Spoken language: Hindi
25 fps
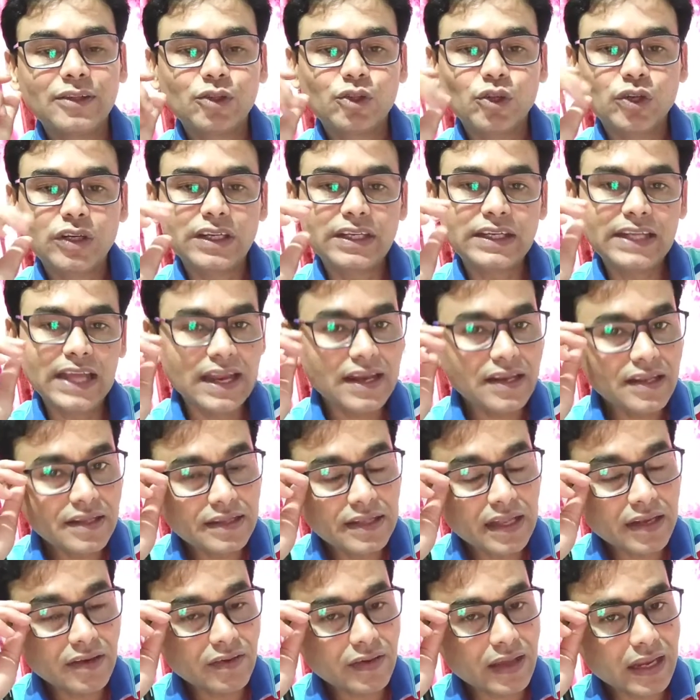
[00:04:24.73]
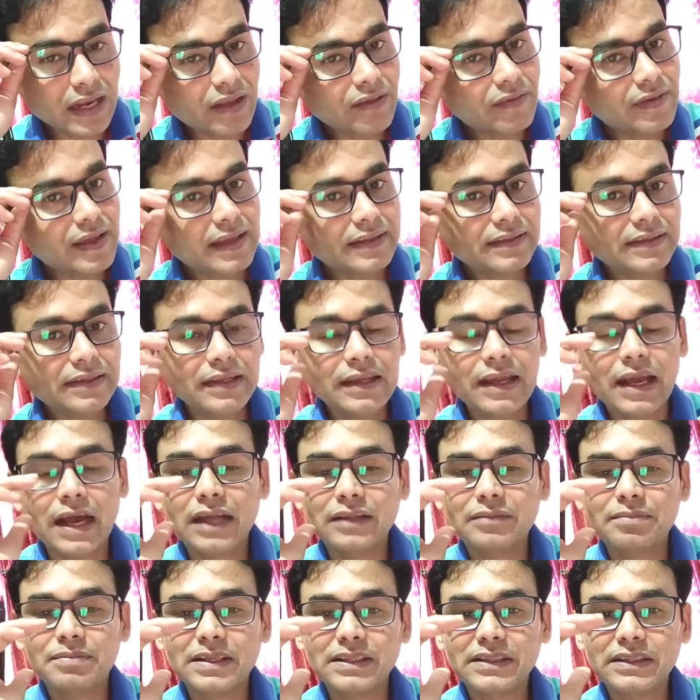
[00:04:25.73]
तो टेंशन वाला व्यक्ति
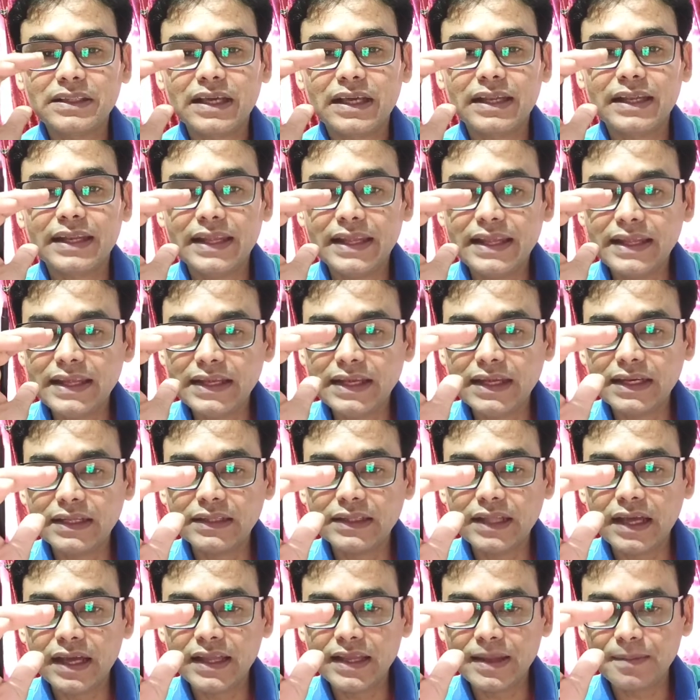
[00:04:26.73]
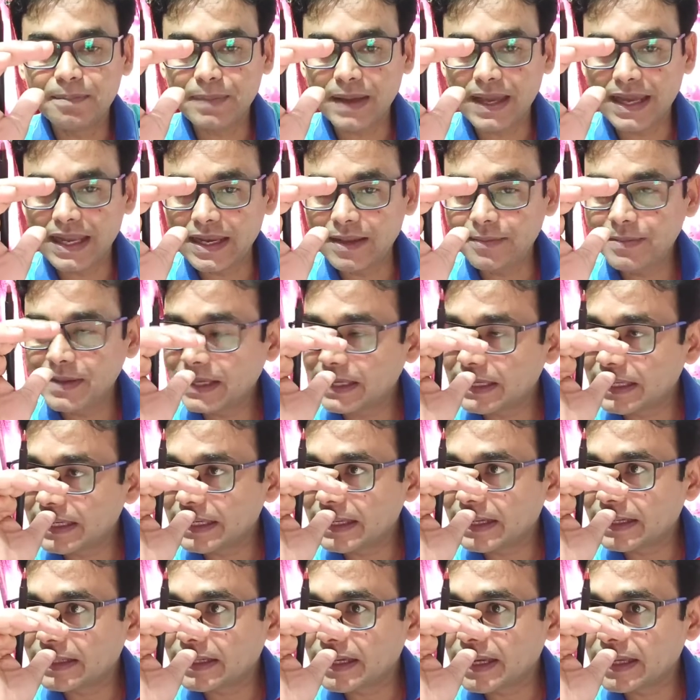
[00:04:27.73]
आत्महत्या नहीं करता ये पहले भी
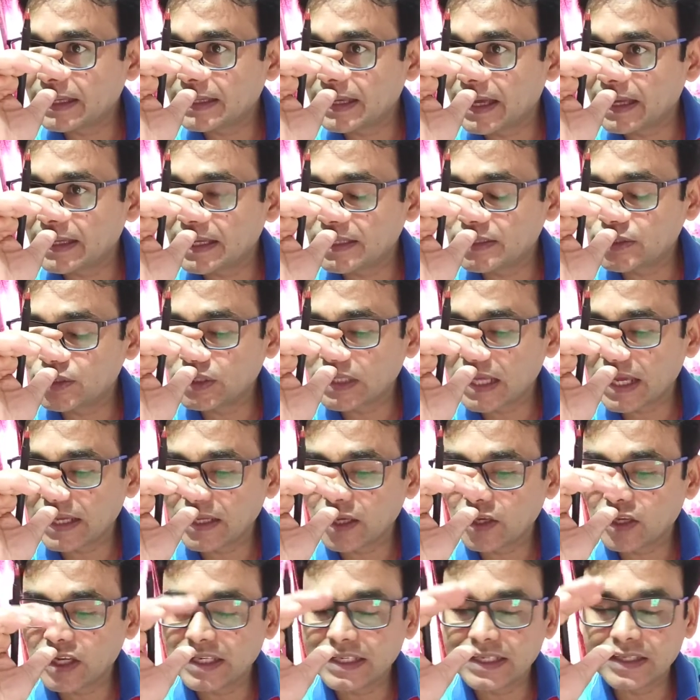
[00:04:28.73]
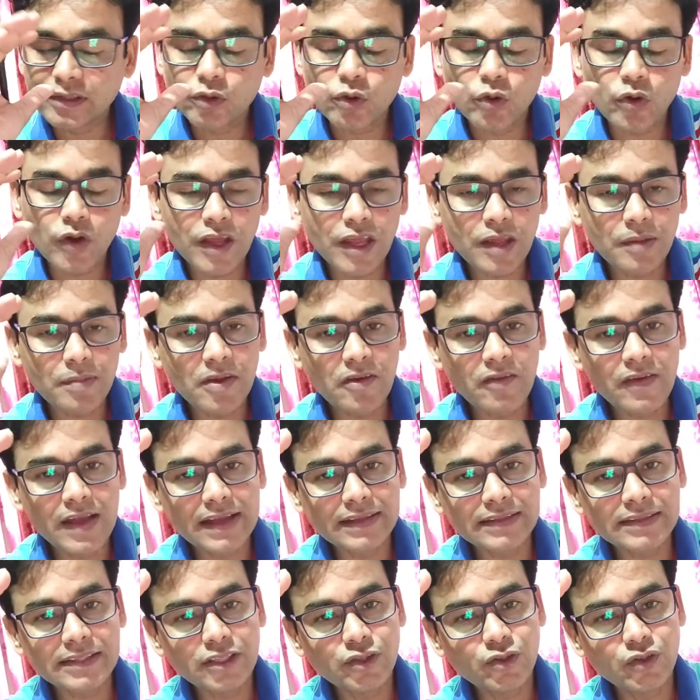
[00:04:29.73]
क्लियर किया जा चुका है क्योंकि कोई भी
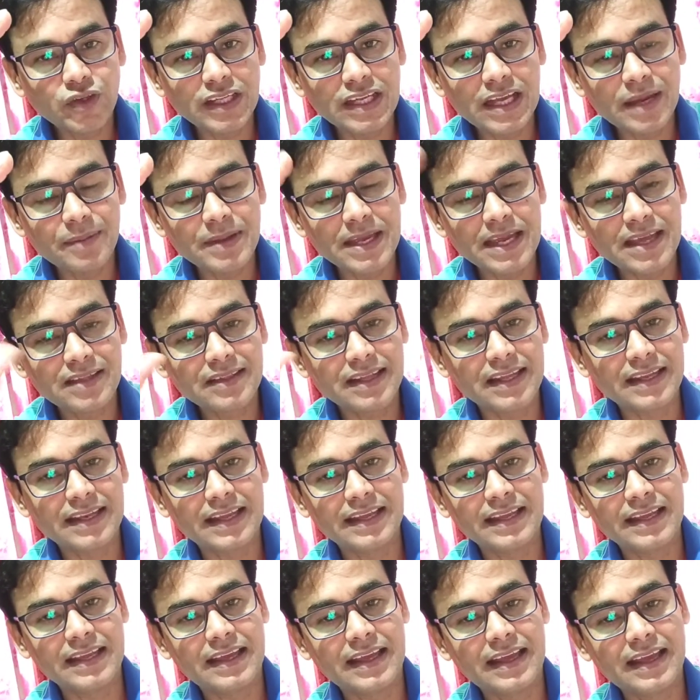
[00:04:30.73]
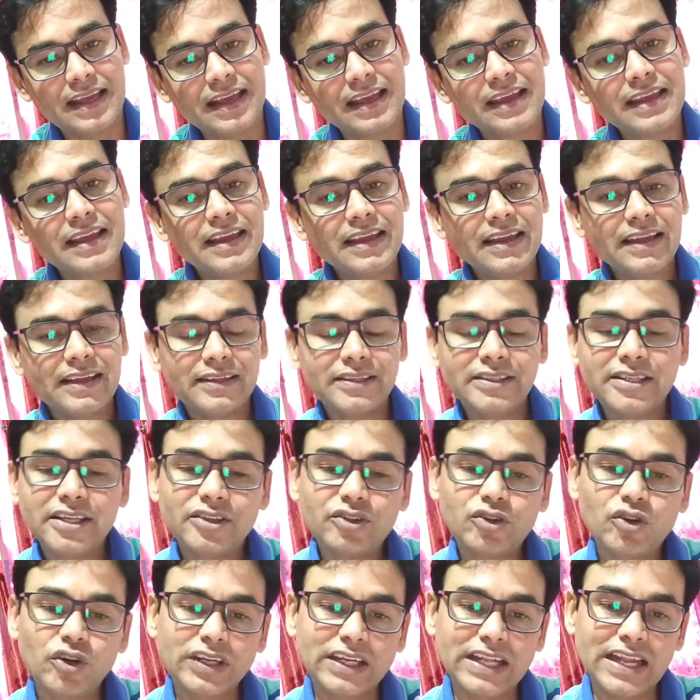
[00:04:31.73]
व्यक्ति दुनिया में ऐसा नहीं है
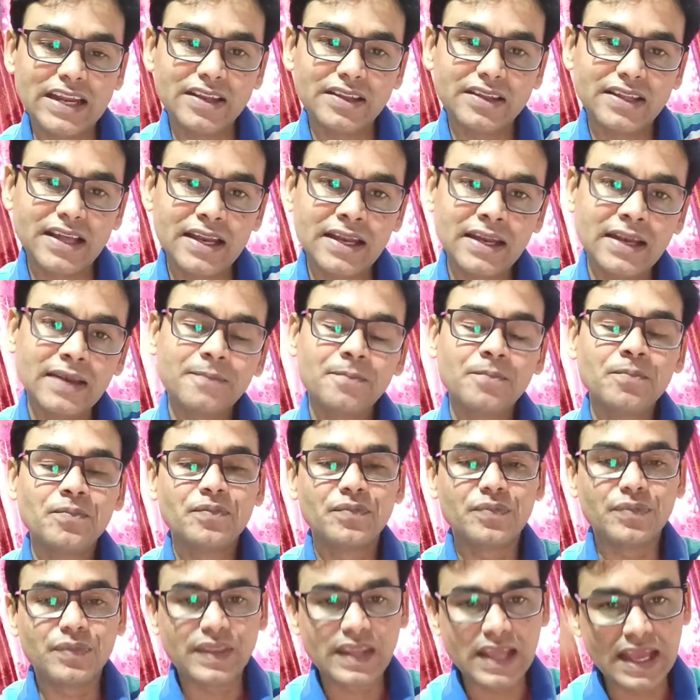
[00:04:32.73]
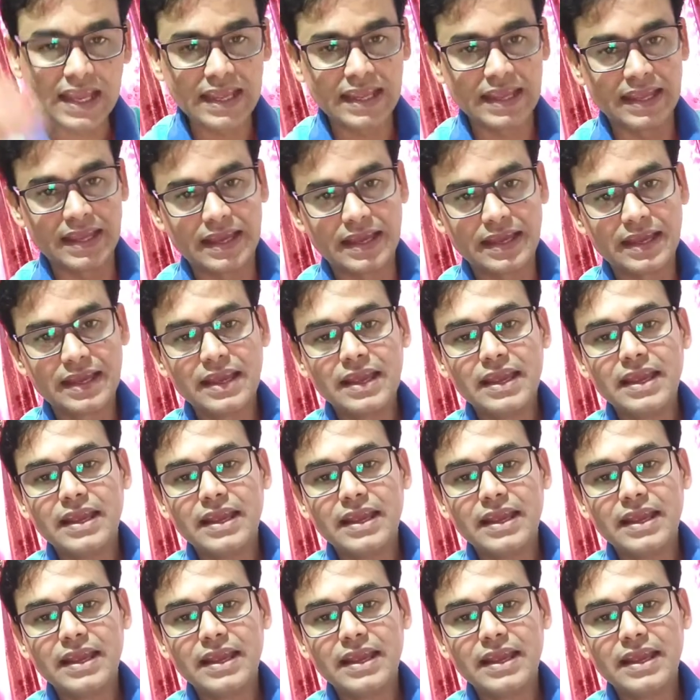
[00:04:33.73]
जिसको टेंशन नहीं है